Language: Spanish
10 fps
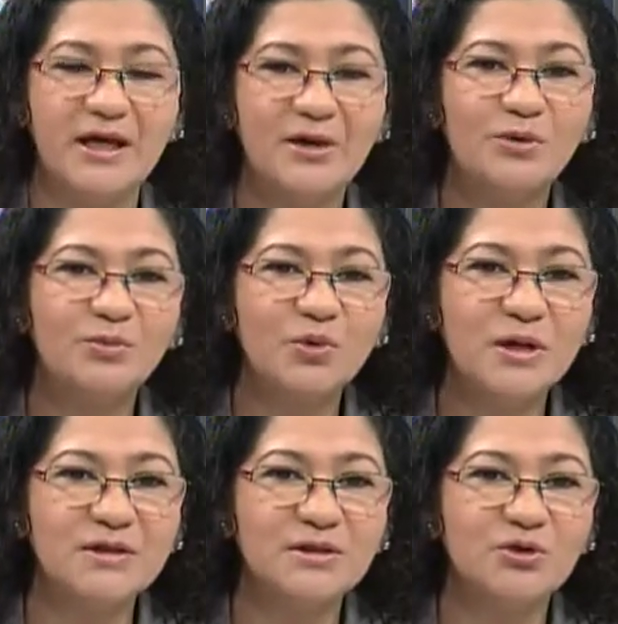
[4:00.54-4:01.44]
ellas lo
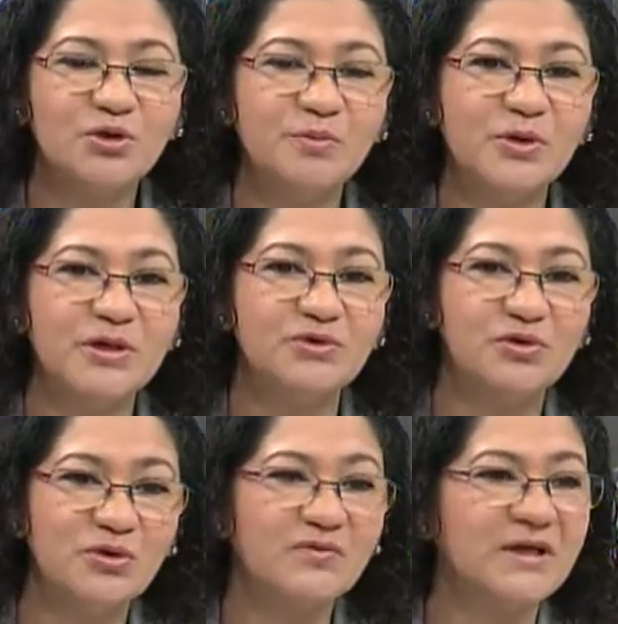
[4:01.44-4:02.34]
busquen, sino porque
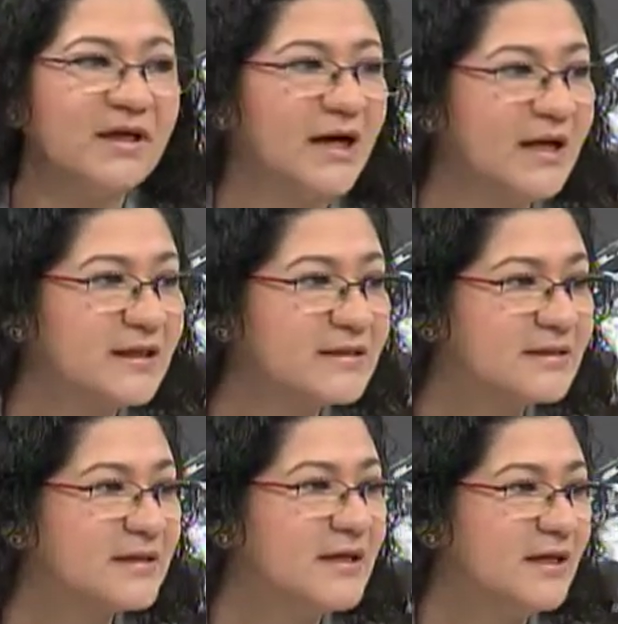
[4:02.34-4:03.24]
son
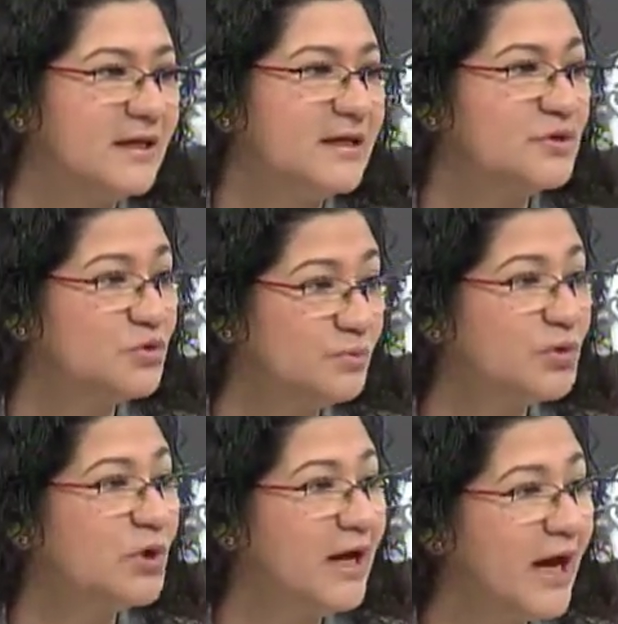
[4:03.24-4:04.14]
obligadas, eh, son
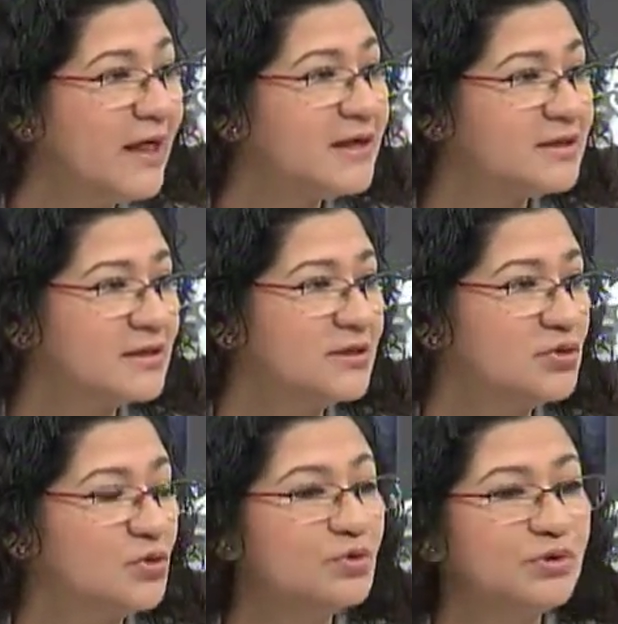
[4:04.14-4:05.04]
violadas,
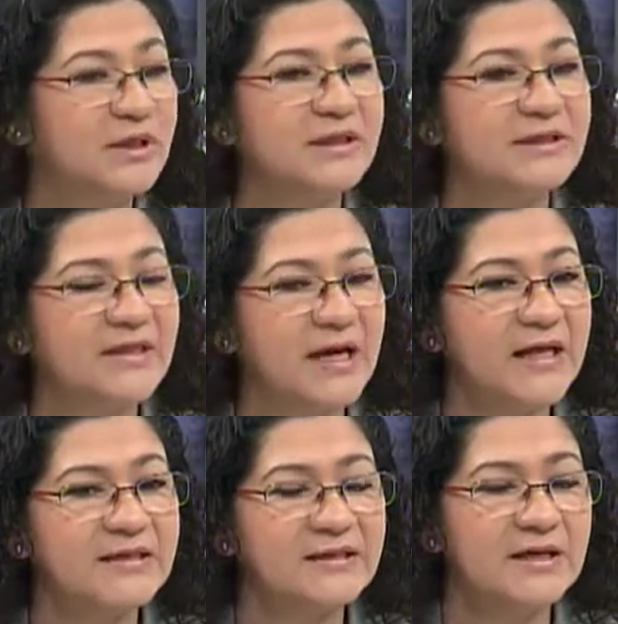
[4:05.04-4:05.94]
son
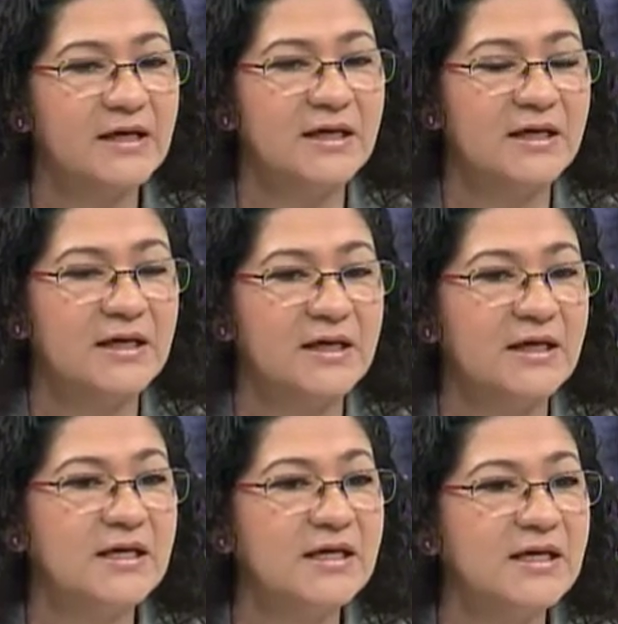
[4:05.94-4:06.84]
utilizadas
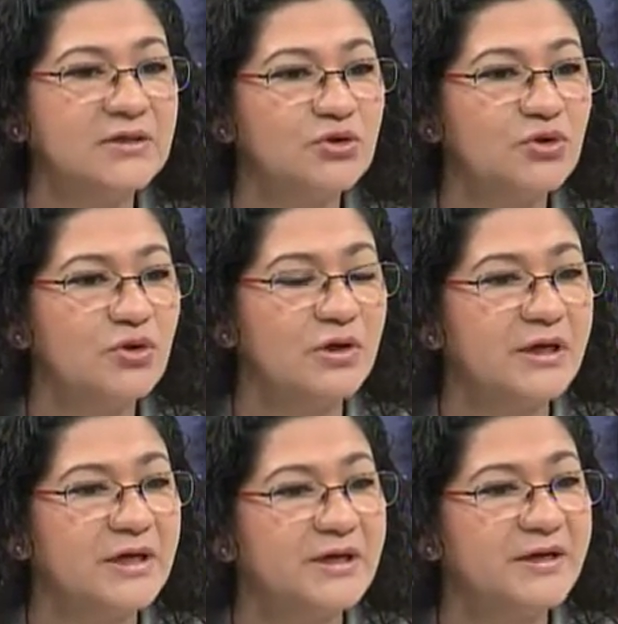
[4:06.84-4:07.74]
y esto
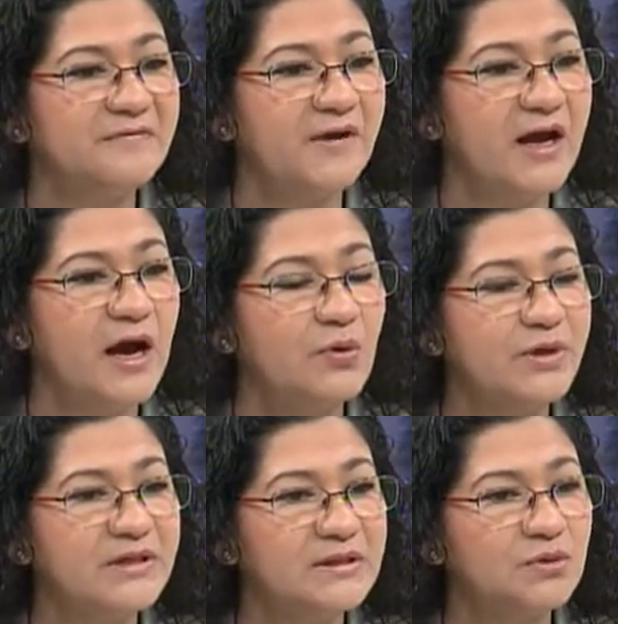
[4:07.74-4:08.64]
refleja
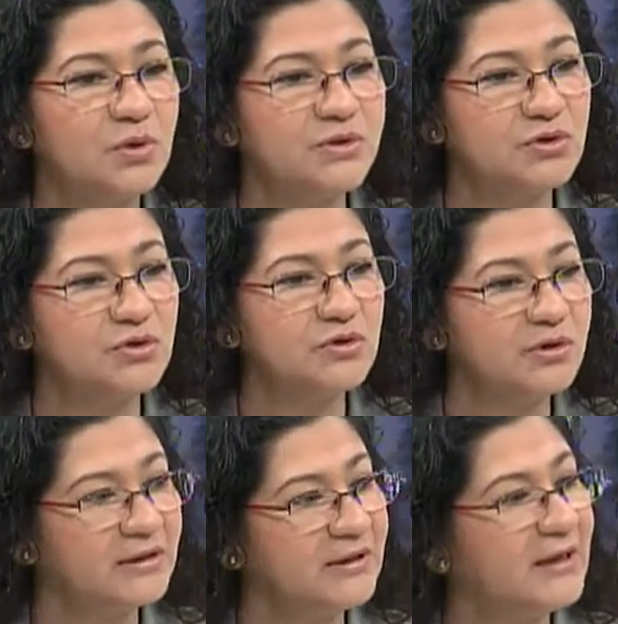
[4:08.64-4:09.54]
una situación
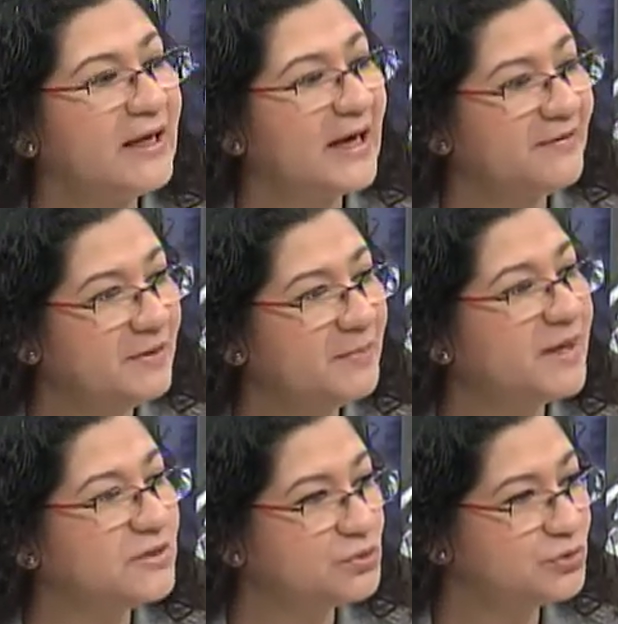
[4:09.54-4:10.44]
grave
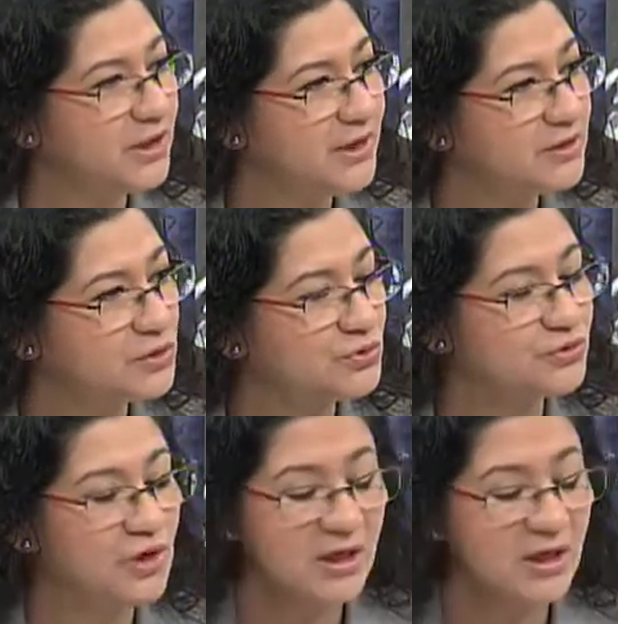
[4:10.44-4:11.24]
para sus derechos